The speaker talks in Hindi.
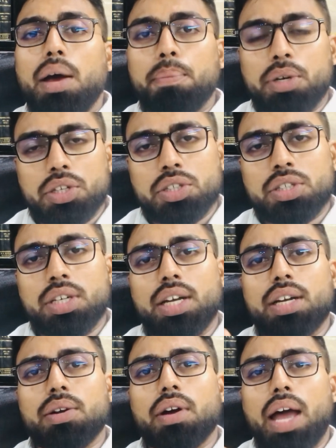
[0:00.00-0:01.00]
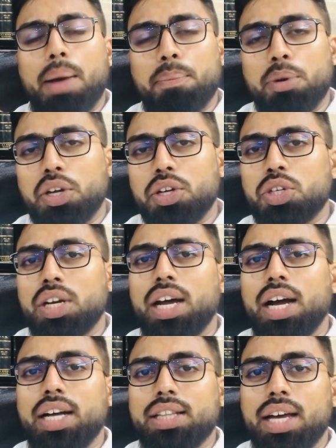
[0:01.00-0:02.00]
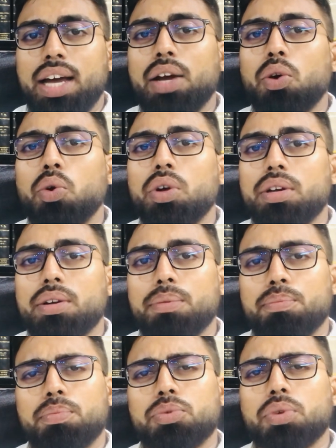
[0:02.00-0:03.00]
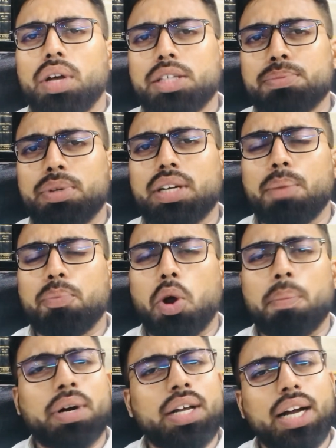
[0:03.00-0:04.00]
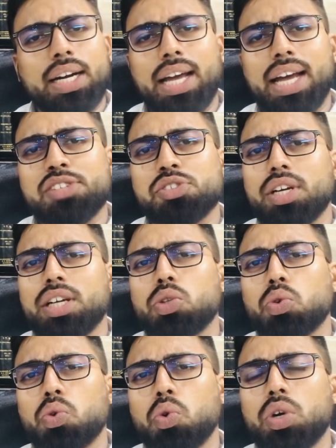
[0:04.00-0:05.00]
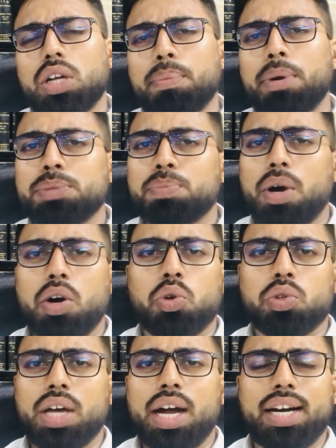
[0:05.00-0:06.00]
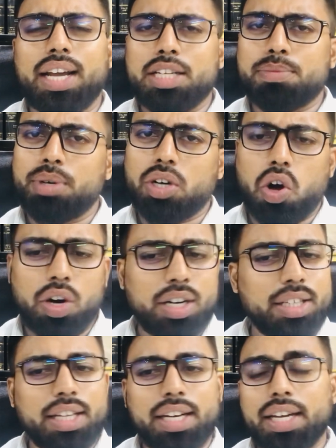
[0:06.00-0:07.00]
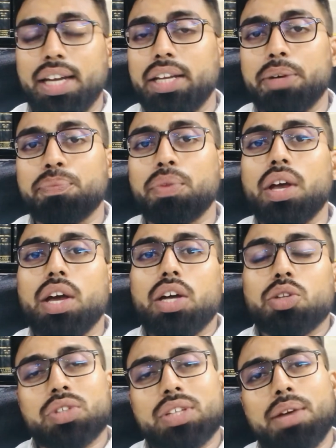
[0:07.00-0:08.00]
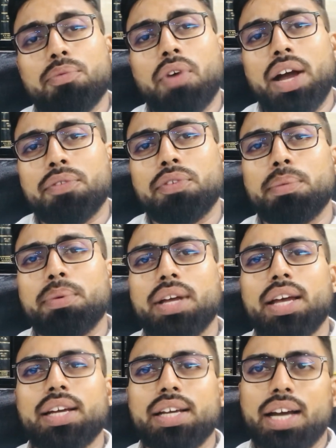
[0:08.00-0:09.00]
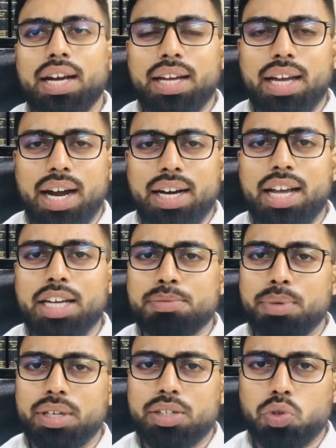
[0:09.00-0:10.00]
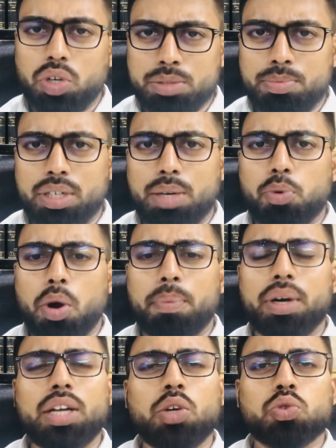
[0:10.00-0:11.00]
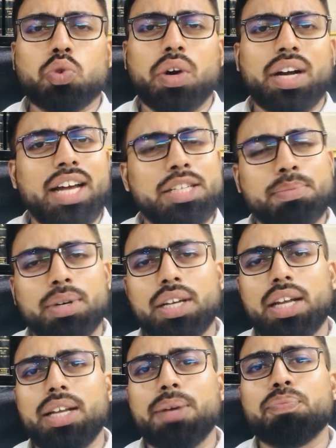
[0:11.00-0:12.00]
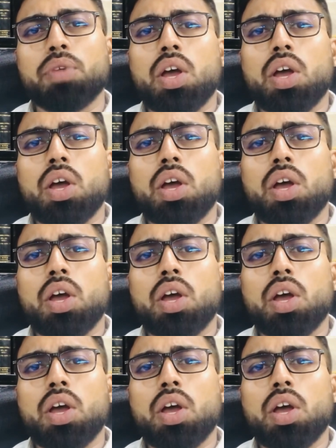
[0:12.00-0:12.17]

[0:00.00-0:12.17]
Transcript: पिटिशनर एप्लीकेशन लगाता है कोई हस्बैंड का प्रॉपर्टी अटैच किया जाए तो कोर्ट के पास पावर होता है अटैचमेंट का ऑर्डर देने के लिए तो सेम वाइफ ने भी यही किया कि अटैचमेंट जो हस्बैंड की प्रॉपर्टी है उसको अटैचमेंट के लिए